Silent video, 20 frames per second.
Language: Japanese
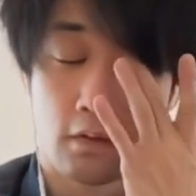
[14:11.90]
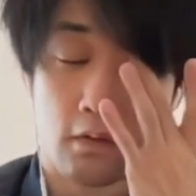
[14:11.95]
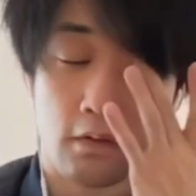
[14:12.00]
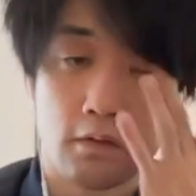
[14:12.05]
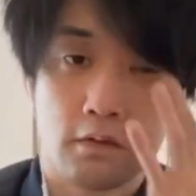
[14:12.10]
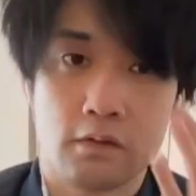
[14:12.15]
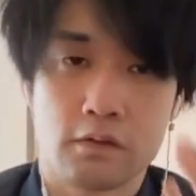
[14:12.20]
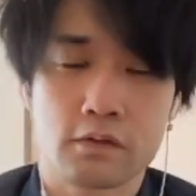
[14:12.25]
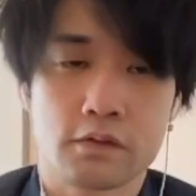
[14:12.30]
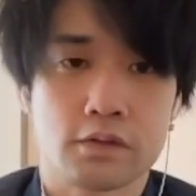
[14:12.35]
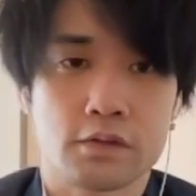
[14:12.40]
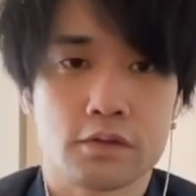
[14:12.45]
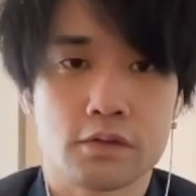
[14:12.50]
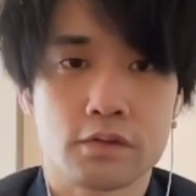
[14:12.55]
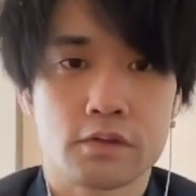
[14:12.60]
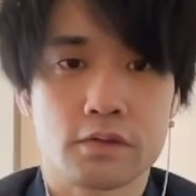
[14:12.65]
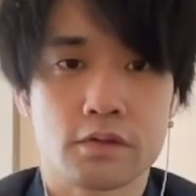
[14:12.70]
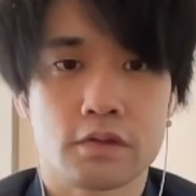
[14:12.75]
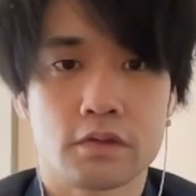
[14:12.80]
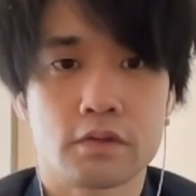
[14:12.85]
いよし
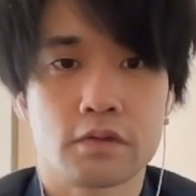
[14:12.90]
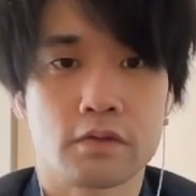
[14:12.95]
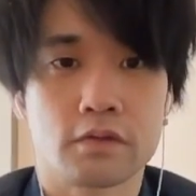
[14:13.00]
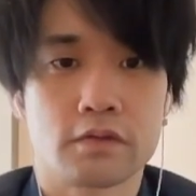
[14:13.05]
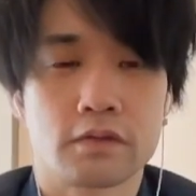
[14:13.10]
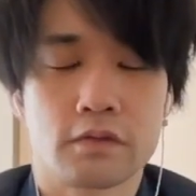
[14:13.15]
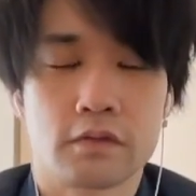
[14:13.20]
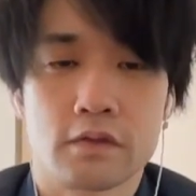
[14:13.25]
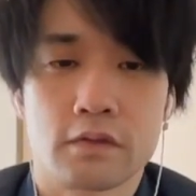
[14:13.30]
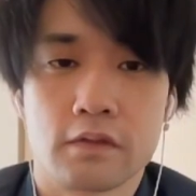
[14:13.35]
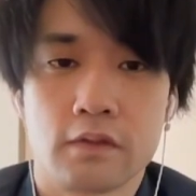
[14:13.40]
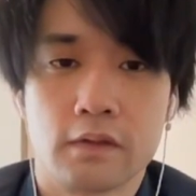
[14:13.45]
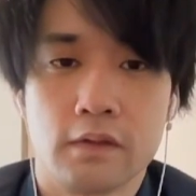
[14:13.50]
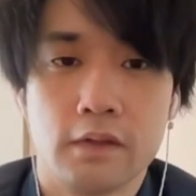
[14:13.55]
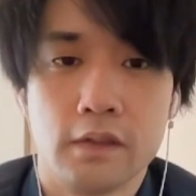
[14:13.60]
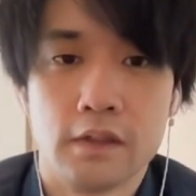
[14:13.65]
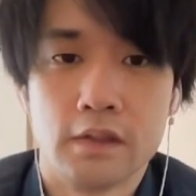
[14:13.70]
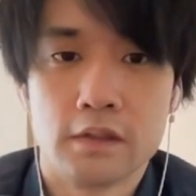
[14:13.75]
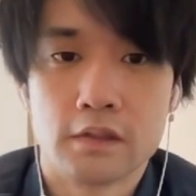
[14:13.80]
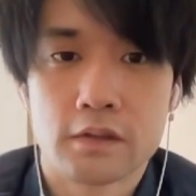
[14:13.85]
よしよし
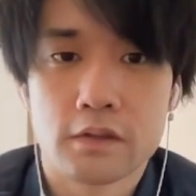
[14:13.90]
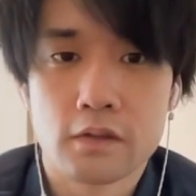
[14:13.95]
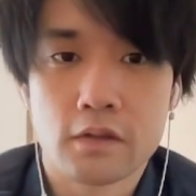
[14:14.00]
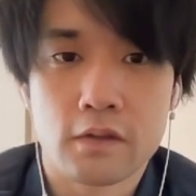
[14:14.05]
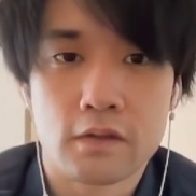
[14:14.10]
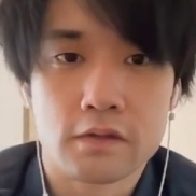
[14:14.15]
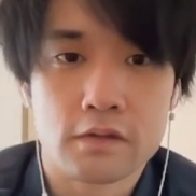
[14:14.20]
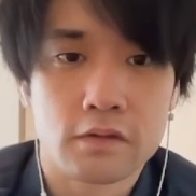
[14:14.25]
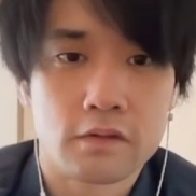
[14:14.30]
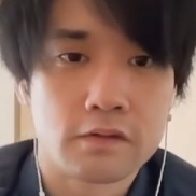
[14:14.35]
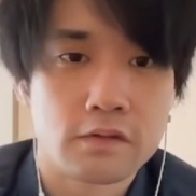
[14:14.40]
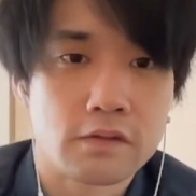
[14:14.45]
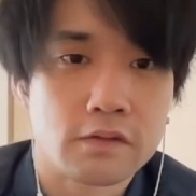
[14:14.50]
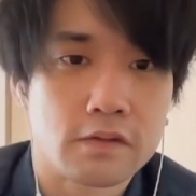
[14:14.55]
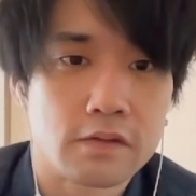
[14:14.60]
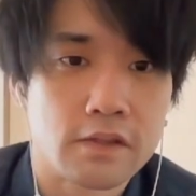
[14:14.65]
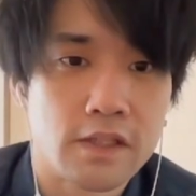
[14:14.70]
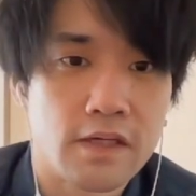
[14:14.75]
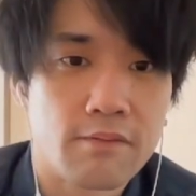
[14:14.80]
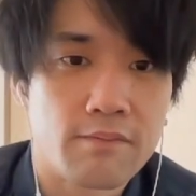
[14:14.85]
そうそうそうそ
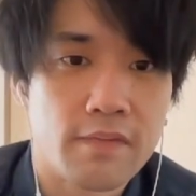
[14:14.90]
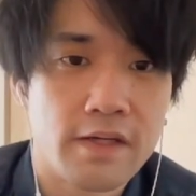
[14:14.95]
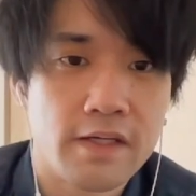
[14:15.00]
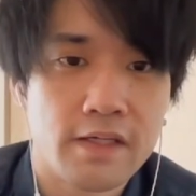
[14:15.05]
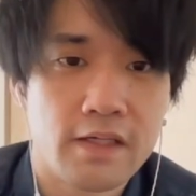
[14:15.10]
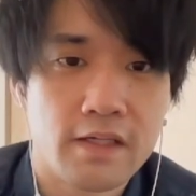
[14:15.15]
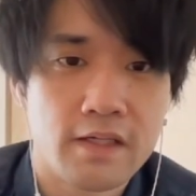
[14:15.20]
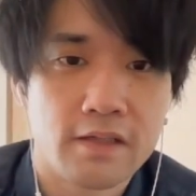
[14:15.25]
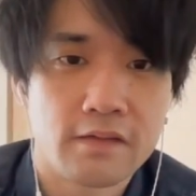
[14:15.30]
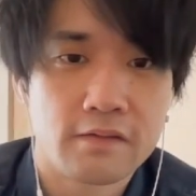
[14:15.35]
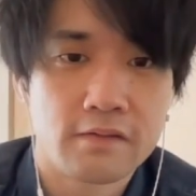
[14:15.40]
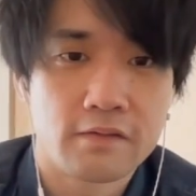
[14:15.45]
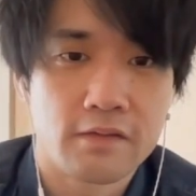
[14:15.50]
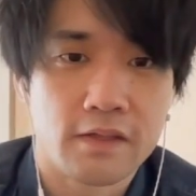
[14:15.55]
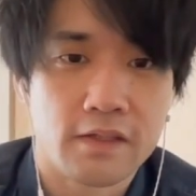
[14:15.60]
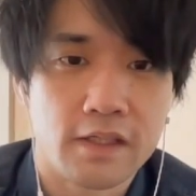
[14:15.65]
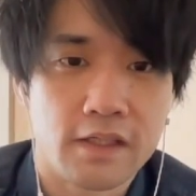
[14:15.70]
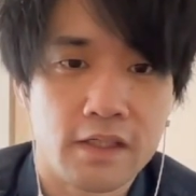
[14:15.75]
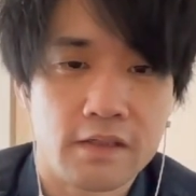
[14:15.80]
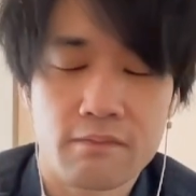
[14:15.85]
うねメインアカウントが
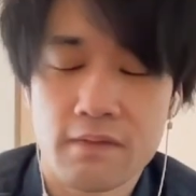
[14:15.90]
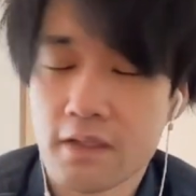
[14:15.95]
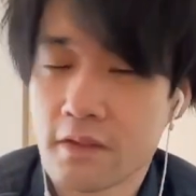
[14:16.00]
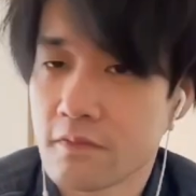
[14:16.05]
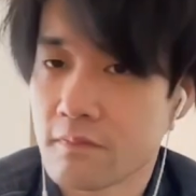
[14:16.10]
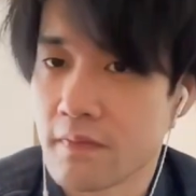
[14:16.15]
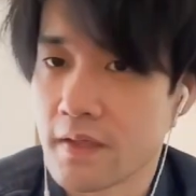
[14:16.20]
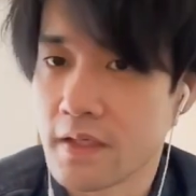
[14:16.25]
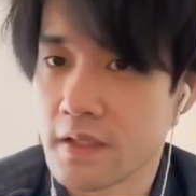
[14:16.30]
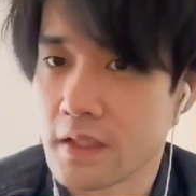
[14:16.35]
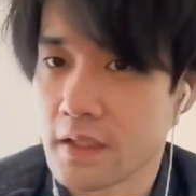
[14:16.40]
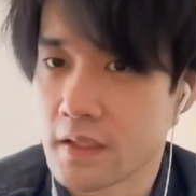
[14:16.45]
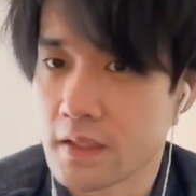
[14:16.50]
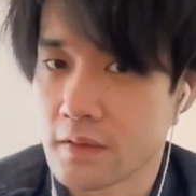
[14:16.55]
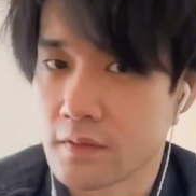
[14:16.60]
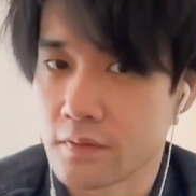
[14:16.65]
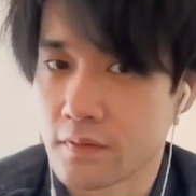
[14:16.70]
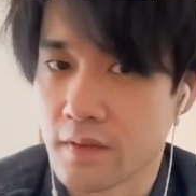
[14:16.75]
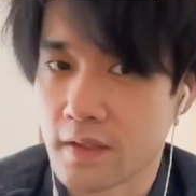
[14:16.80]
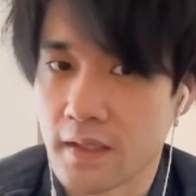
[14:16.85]
ね今の
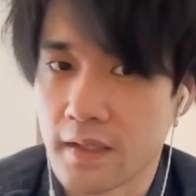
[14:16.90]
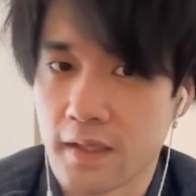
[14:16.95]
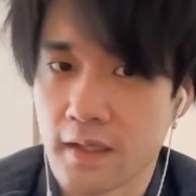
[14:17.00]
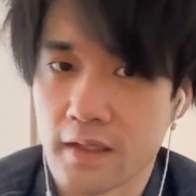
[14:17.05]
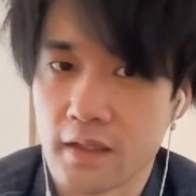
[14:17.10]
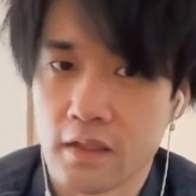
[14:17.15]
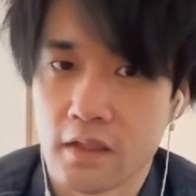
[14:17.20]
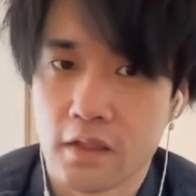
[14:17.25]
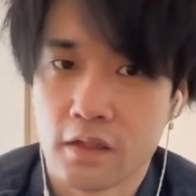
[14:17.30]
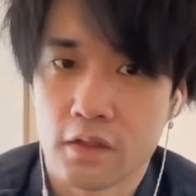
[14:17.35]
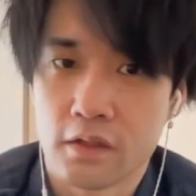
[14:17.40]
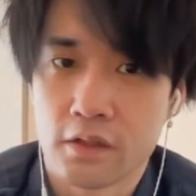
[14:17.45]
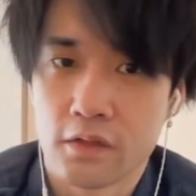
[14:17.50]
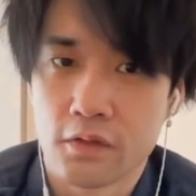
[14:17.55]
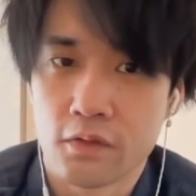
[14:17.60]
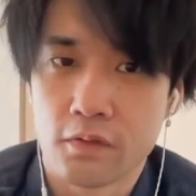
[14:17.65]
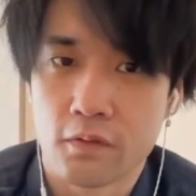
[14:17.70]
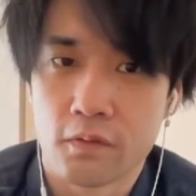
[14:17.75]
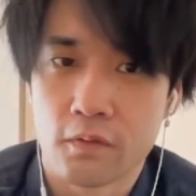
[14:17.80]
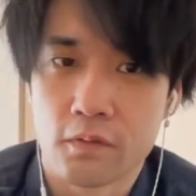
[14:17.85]
メインアカウントが
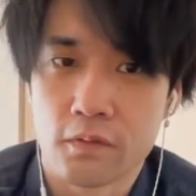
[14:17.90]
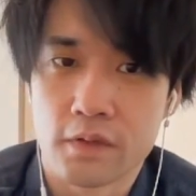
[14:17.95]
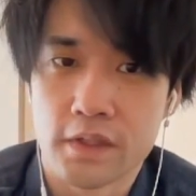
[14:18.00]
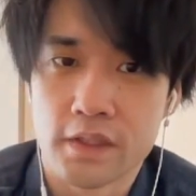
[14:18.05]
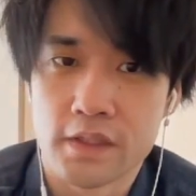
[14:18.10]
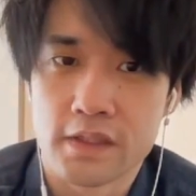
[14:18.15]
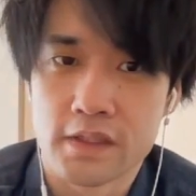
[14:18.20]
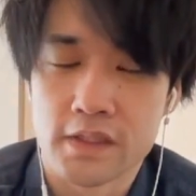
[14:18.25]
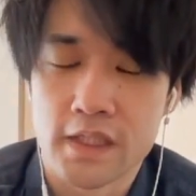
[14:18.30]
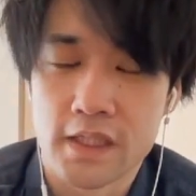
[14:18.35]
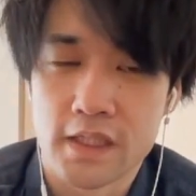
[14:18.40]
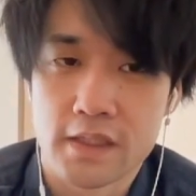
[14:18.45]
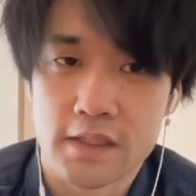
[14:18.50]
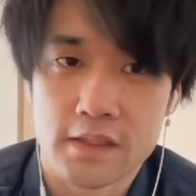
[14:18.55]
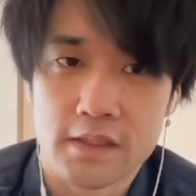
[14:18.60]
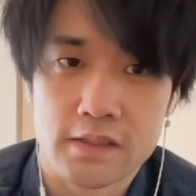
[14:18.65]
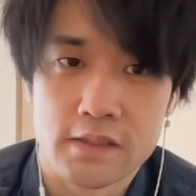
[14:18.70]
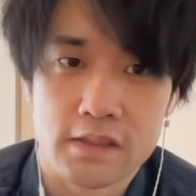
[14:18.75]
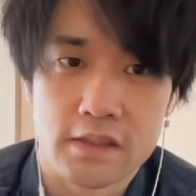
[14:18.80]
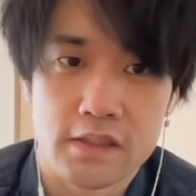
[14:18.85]
今日ログイン
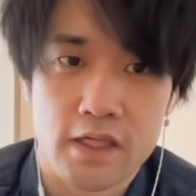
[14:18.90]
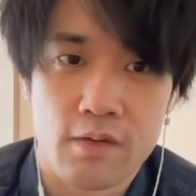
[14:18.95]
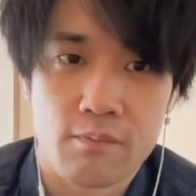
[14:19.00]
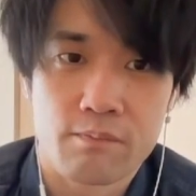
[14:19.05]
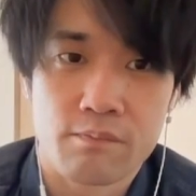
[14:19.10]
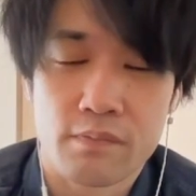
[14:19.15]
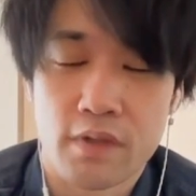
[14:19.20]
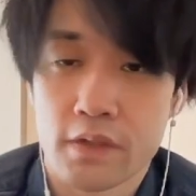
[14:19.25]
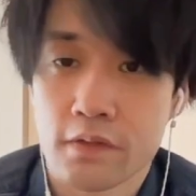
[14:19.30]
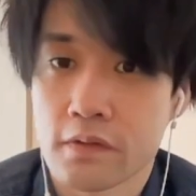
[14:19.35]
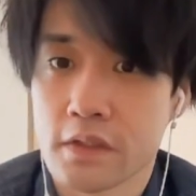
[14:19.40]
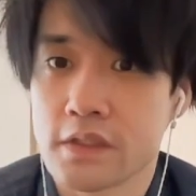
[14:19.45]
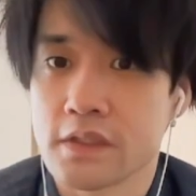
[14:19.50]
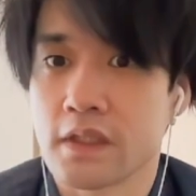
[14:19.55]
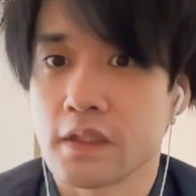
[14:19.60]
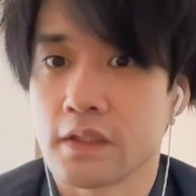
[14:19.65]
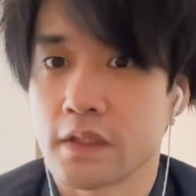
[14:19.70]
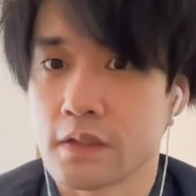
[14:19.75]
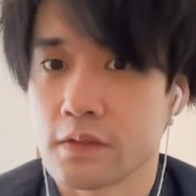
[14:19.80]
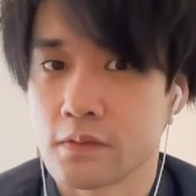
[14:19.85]
1300日
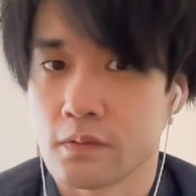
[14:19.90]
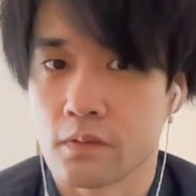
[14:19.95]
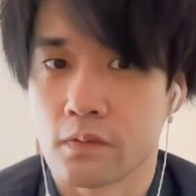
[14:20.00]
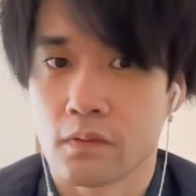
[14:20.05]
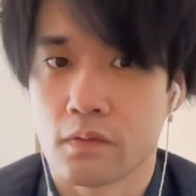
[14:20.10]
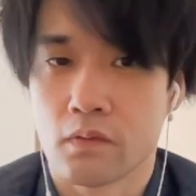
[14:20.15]
あったんですよ